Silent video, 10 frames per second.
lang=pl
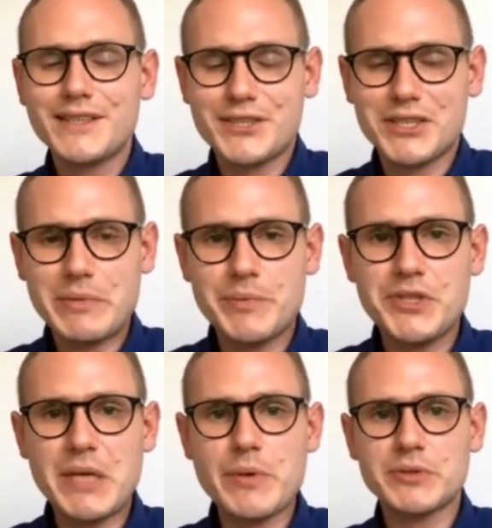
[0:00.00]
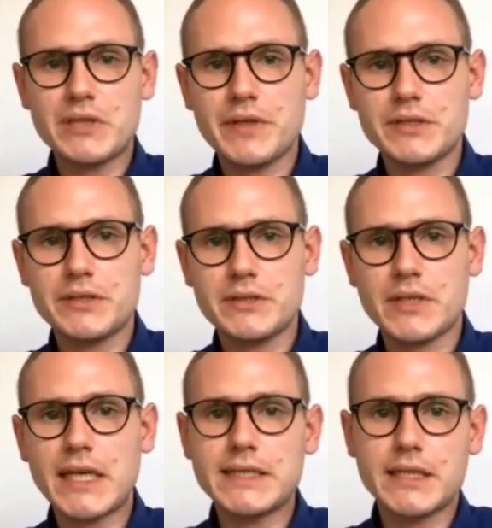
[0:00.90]
Także gdybym dzisiaj miał stawiać
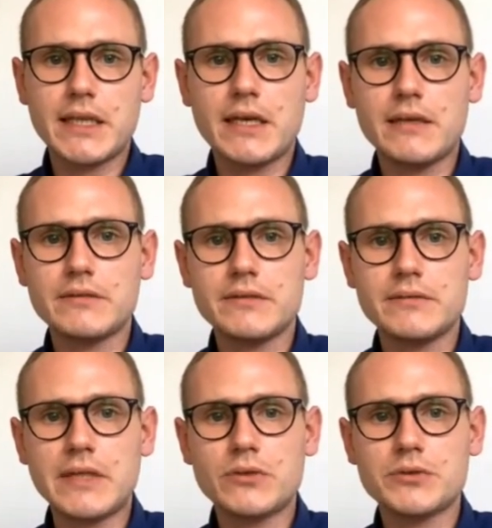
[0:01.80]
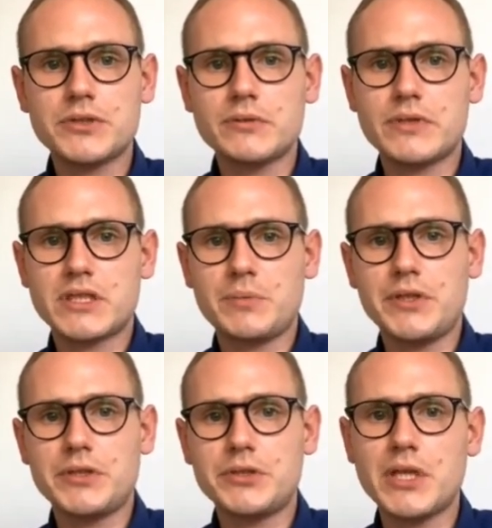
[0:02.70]
kasę na, na to, czy są
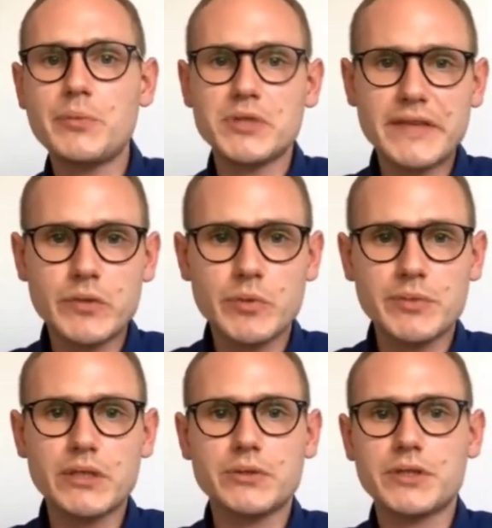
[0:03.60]
zaszczepieni, czy nie, postawiłbym na to,